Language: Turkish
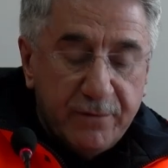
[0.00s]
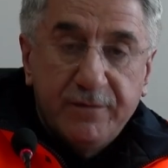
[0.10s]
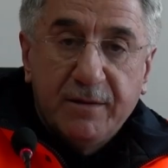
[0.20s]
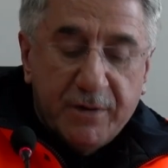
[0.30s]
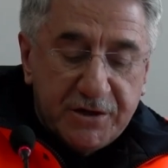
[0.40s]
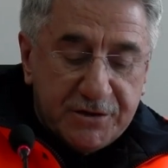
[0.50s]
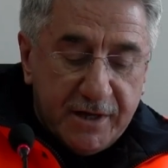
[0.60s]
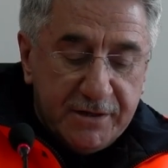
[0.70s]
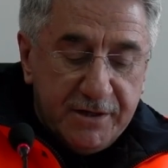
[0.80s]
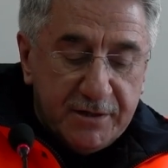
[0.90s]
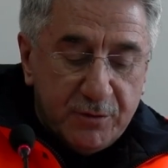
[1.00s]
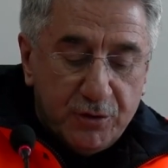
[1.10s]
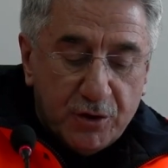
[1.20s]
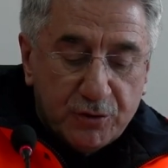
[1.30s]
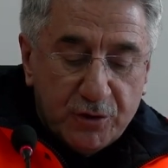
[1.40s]
ve başta
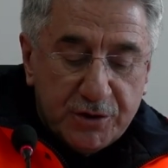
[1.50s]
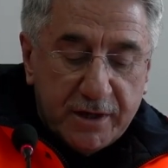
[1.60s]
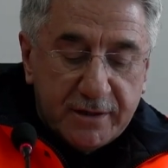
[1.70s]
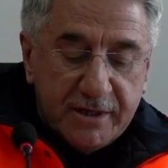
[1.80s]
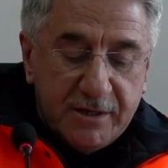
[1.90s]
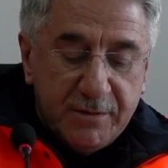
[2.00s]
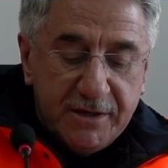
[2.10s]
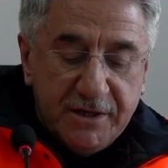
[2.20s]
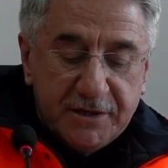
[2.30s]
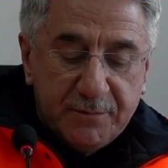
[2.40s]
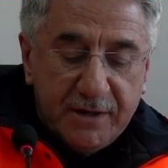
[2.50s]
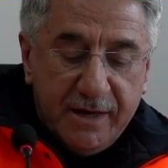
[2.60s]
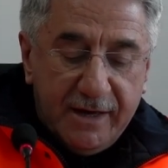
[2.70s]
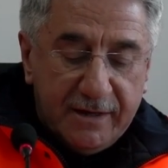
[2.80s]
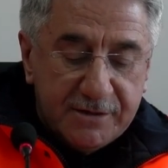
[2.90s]
24 Ocak 2020
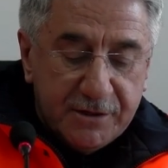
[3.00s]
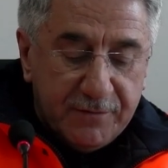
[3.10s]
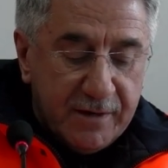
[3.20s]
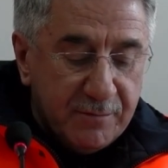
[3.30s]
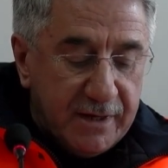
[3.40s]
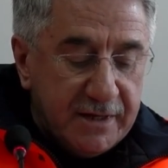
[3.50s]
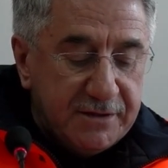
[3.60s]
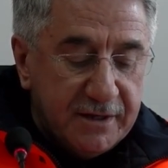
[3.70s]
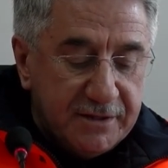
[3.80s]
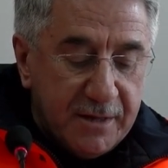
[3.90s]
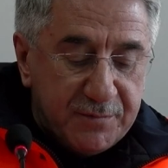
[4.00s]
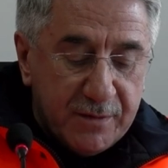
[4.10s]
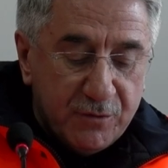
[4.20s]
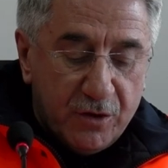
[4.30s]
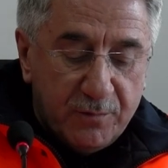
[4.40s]
Elazığ ve Malatya
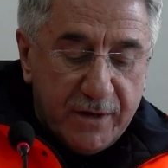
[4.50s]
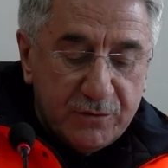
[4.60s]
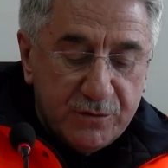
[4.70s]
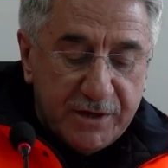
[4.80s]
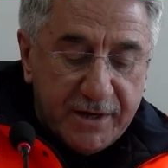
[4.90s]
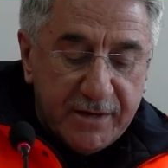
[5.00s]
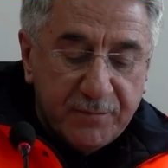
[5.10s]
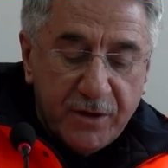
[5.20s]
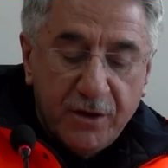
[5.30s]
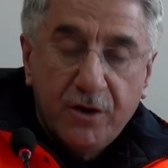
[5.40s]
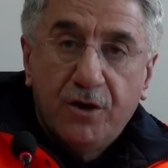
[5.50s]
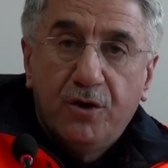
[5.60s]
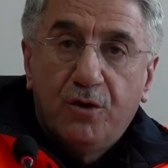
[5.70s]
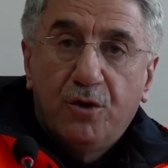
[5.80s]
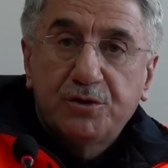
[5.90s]
depremi olmak üzere
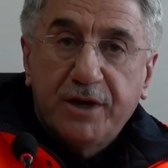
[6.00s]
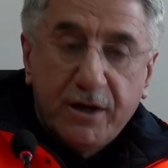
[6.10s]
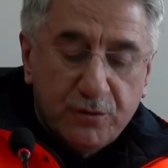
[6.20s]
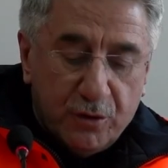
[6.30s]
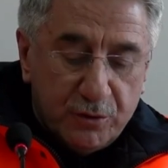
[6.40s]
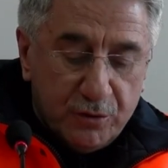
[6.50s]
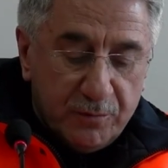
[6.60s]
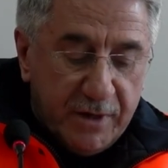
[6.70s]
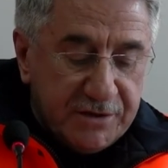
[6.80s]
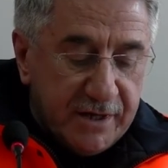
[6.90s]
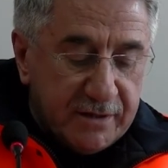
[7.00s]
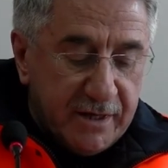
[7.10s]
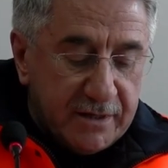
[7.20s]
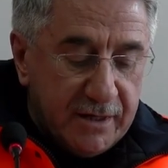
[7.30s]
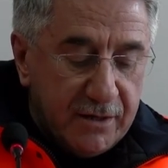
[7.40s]
ortaya koyduğu
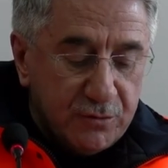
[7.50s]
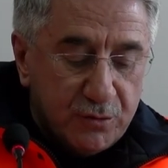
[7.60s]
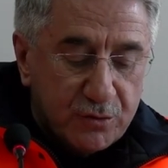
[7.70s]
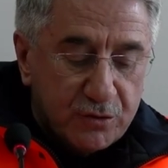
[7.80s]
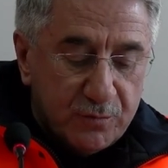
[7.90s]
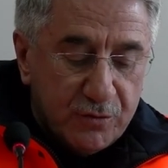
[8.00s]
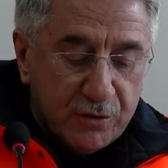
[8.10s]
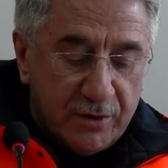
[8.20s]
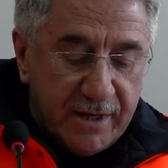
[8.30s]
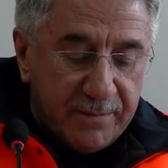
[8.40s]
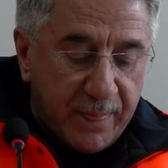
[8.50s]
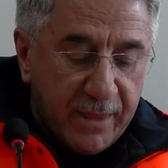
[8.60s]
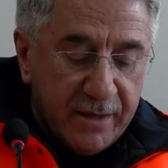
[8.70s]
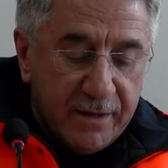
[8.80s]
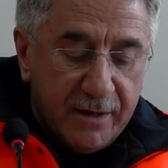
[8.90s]
başarılarla gururumuz olan
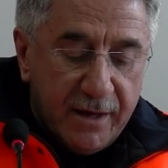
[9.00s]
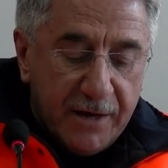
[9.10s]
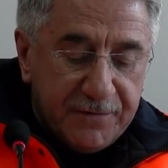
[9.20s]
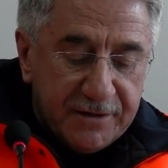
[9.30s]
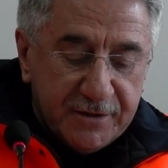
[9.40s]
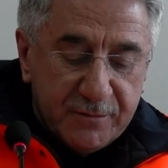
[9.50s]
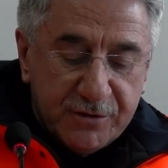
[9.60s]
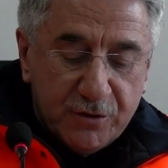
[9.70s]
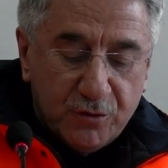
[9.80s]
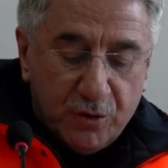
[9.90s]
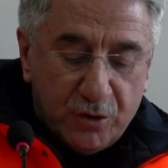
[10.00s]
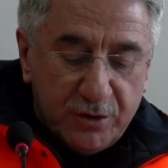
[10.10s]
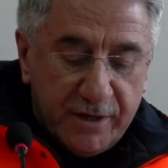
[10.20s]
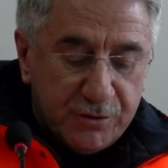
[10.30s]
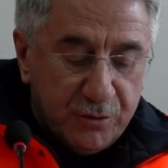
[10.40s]
AFAD'ımızın
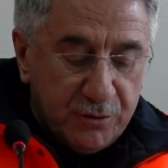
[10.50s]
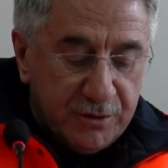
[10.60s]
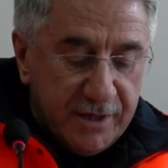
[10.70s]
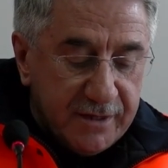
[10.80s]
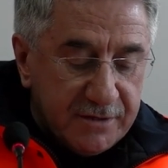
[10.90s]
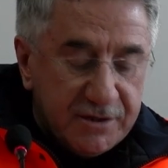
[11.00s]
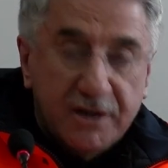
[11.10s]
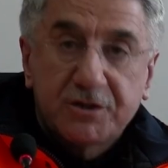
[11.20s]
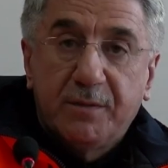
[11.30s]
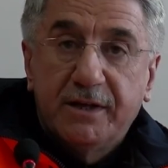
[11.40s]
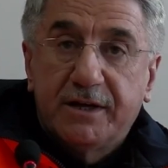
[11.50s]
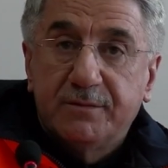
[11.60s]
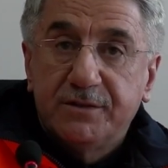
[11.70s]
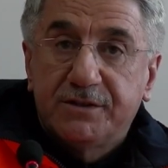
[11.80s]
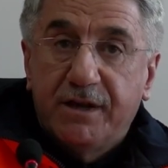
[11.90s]
koordinasyonunda
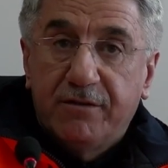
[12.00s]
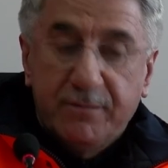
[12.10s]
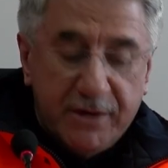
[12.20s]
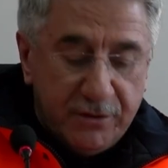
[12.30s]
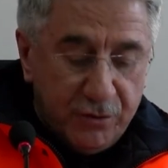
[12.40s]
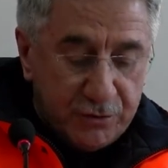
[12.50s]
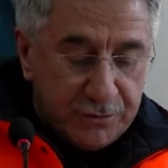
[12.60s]
çalışmalarımız devam ediyor.